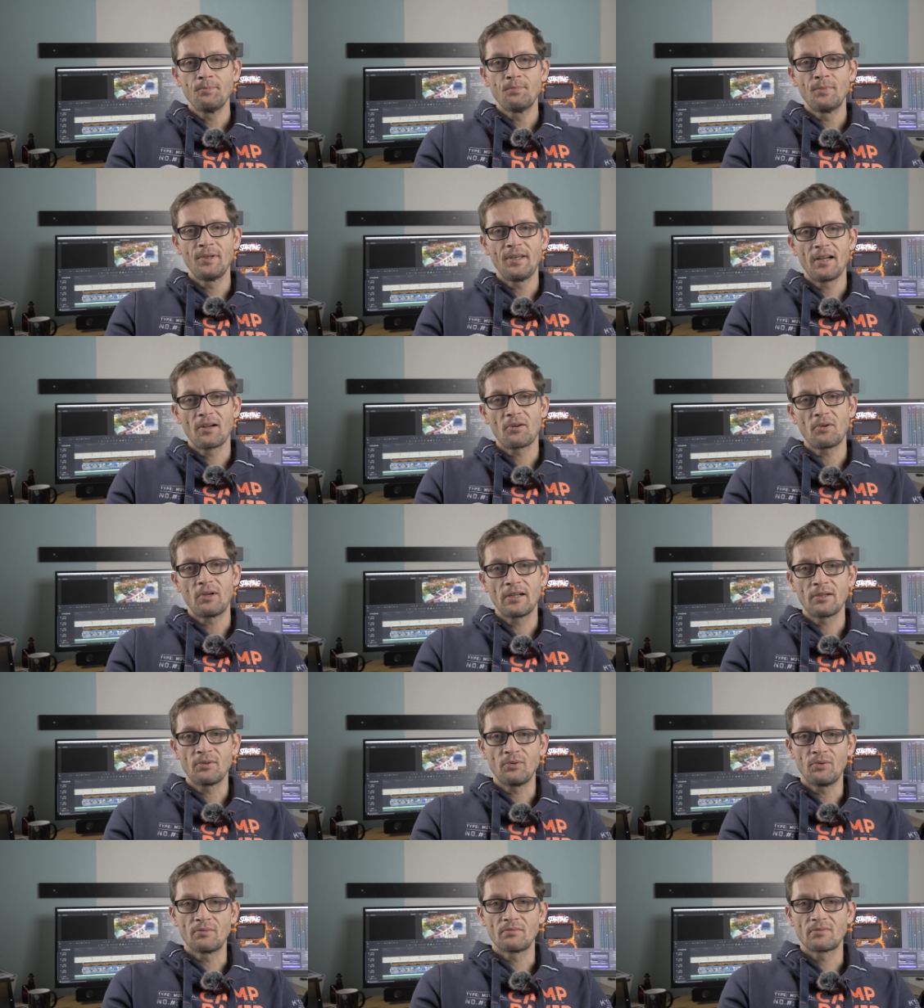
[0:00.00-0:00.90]
mit der
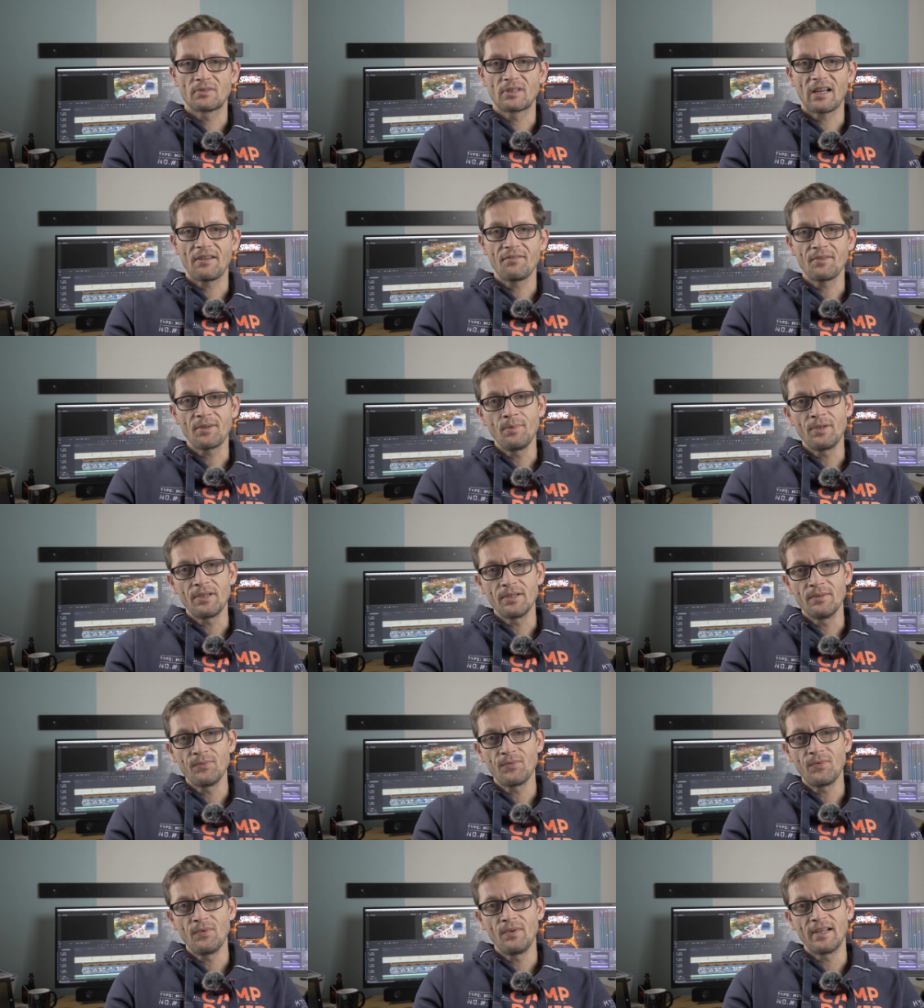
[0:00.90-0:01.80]
Erkrankung? Darf ich mich
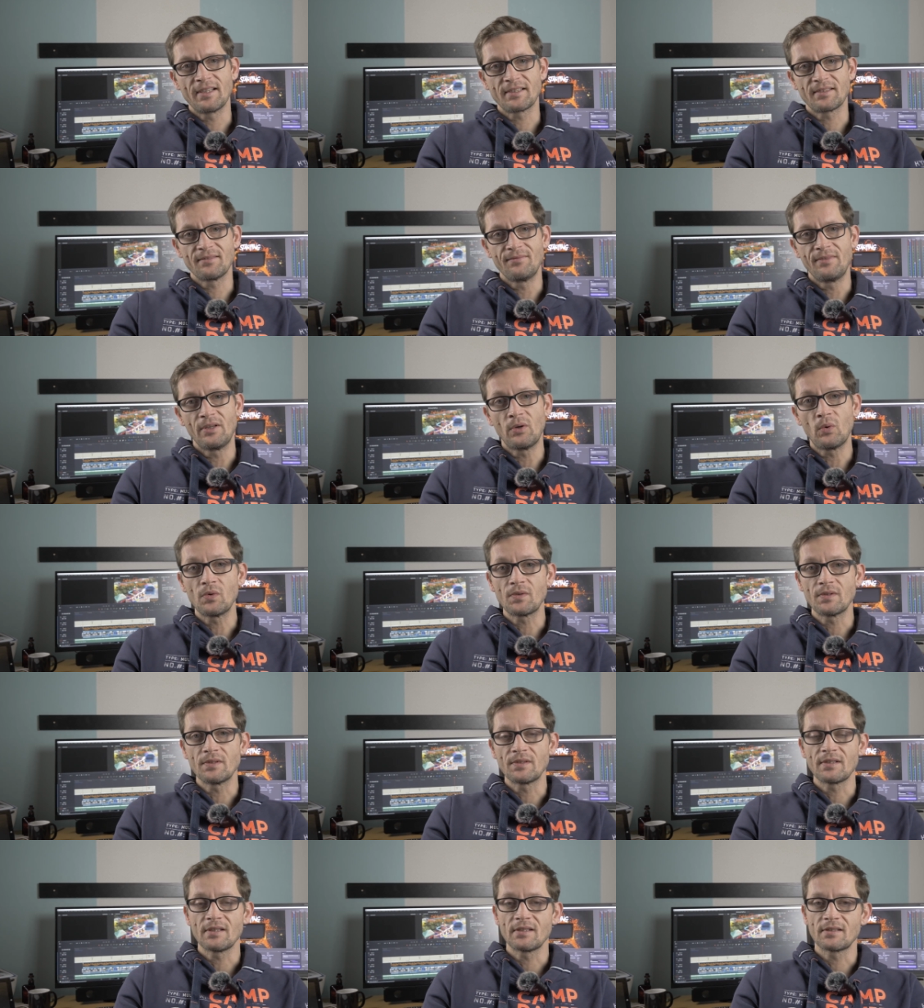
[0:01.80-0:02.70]
impfen lassen? Wie groß
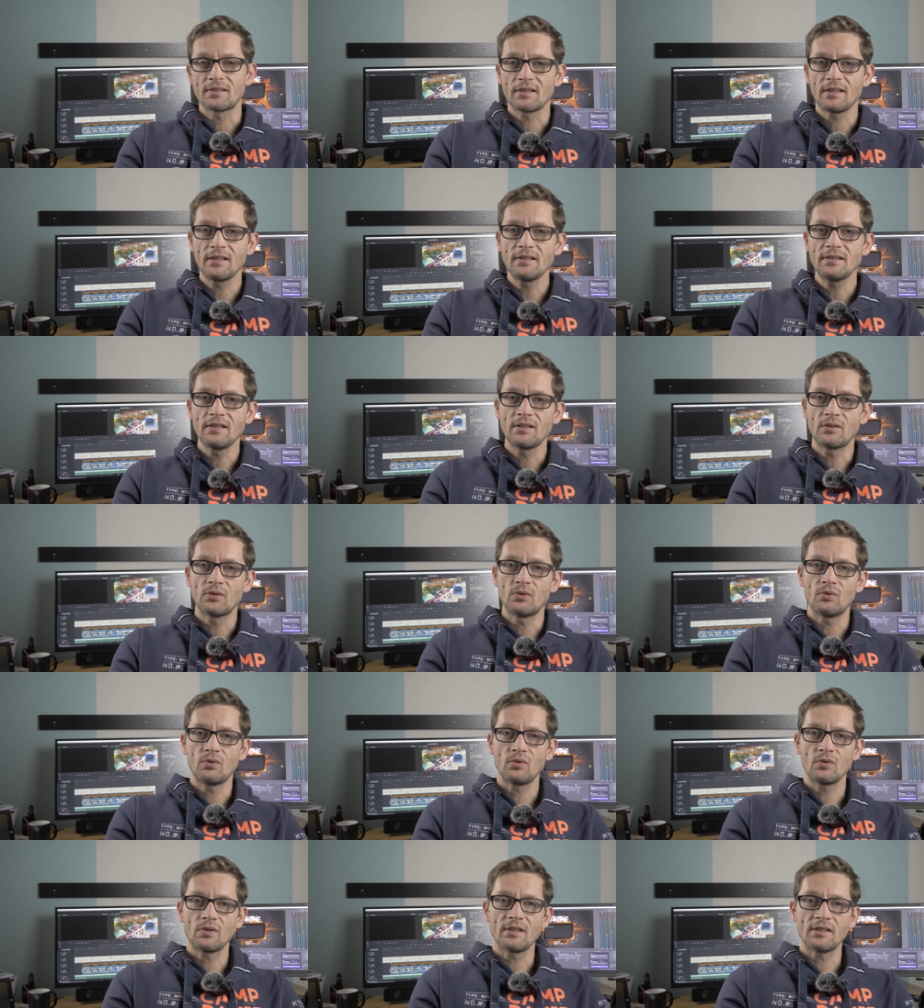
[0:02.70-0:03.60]
ist das
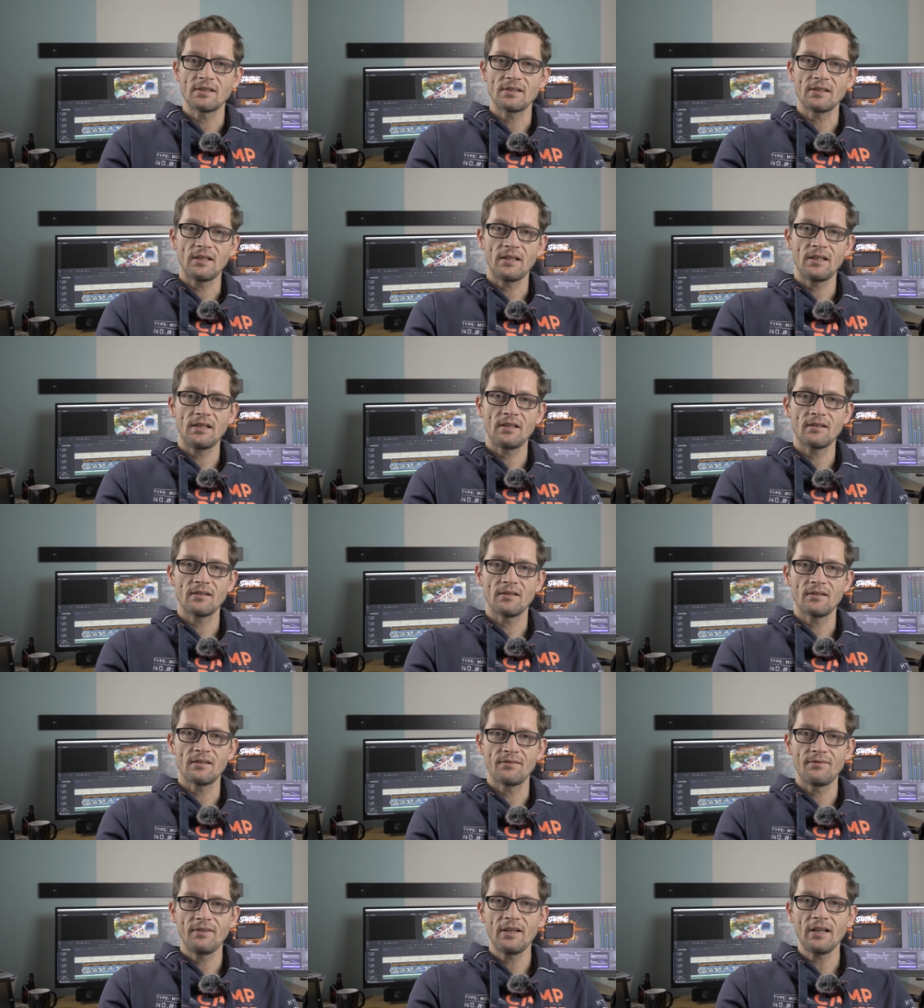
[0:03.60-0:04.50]
Risiko, dass ich
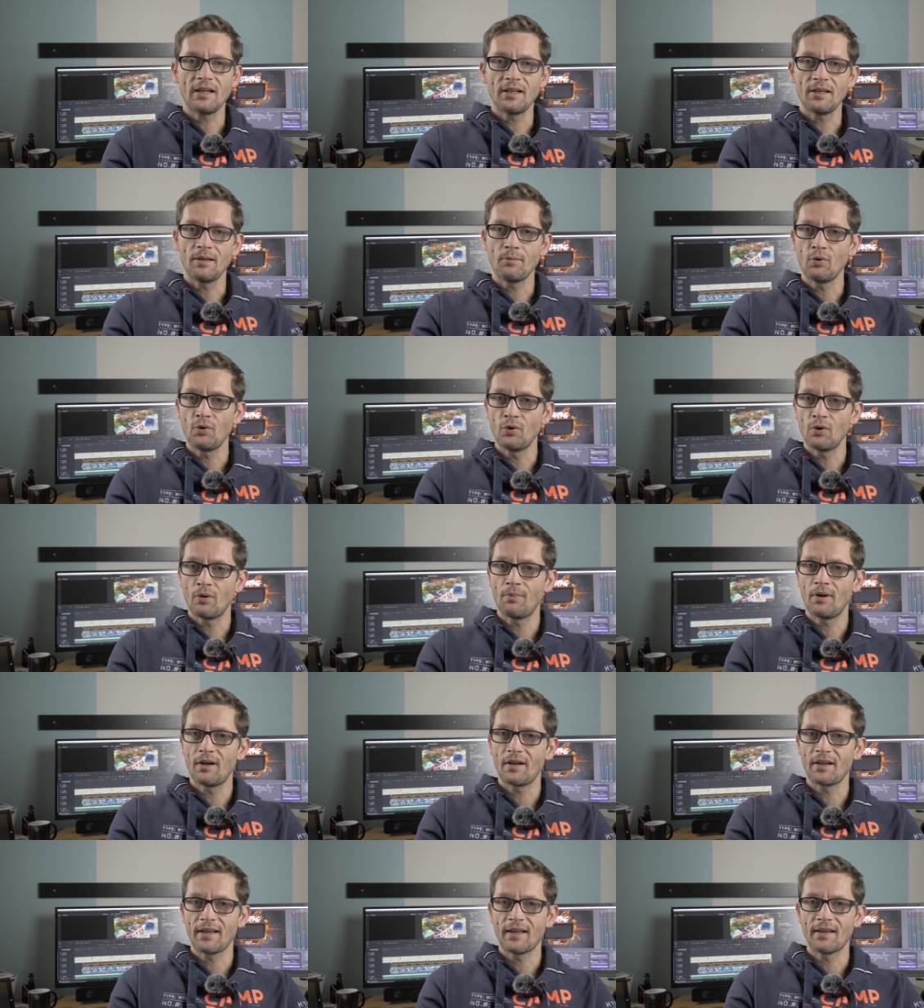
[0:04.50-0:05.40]
äh, wieder an dem
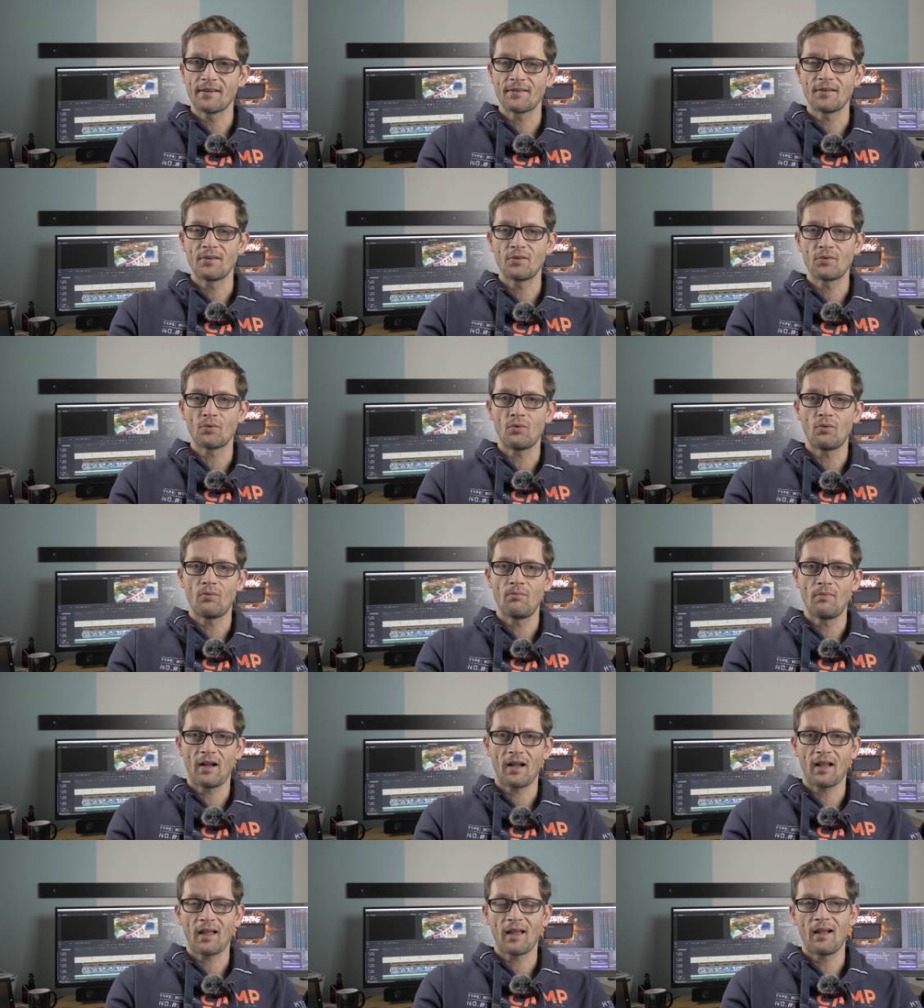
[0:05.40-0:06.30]
Guillain-Barré-Syndrom
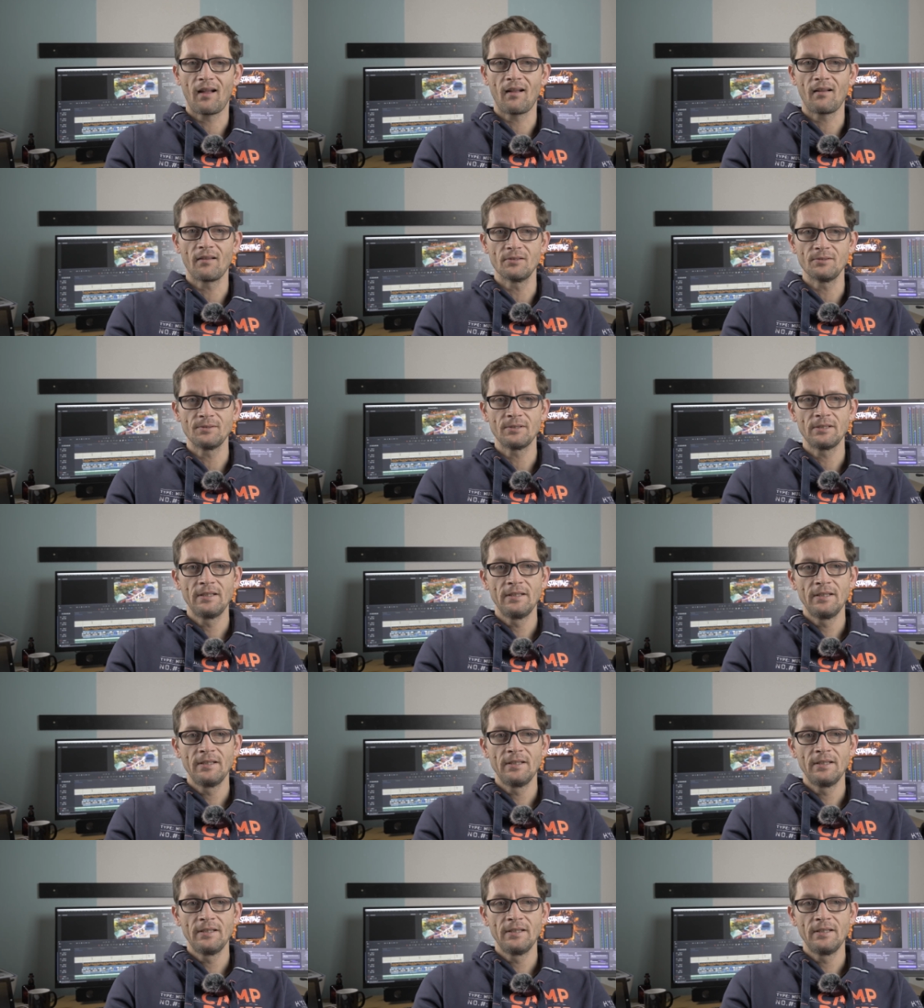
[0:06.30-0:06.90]
erkranke?